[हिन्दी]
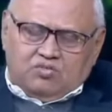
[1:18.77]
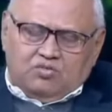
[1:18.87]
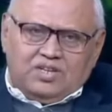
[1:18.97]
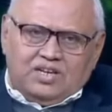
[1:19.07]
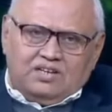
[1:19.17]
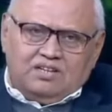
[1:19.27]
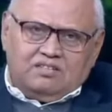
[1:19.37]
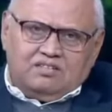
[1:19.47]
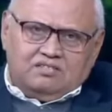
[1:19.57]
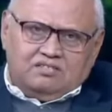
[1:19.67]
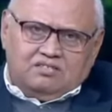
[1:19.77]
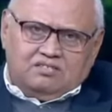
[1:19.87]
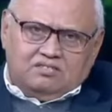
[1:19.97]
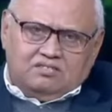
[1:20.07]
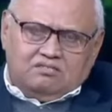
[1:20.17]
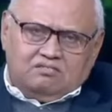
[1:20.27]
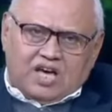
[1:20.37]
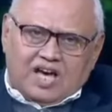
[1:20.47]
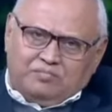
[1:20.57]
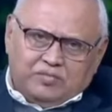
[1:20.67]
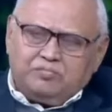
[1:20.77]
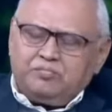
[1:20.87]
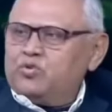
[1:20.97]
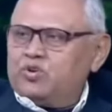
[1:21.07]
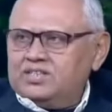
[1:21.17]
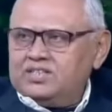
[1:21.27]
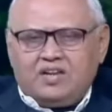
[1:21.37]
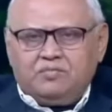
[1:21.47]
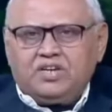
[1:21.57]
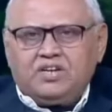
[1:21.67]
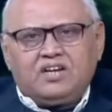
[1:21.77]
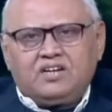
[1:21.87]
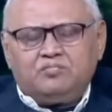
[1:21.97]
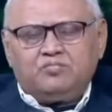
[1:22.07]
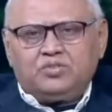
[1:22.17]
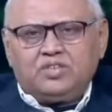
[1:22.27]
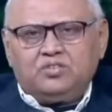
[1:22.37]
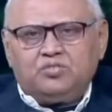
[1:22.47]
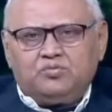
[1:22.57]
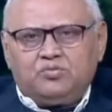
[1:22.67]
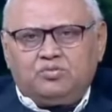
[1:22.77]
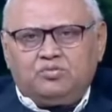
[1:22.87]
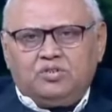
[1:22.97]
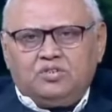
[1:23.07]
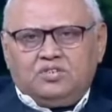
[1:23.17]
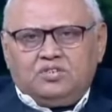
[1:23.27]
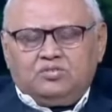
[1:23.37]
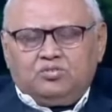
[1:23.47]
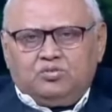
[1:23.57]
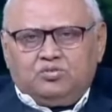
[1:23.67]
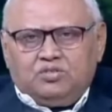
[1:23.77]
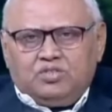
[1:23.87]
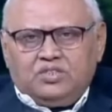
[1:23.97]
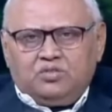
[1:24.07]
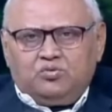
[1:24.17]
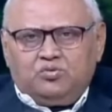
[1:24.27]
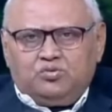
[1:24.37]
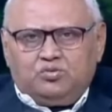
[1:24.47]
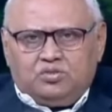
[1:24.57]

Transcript: क्योंकि अगर धार्मिक प्योरली धार्मिक कार्यक्रम होता है तो वो जो हिंदू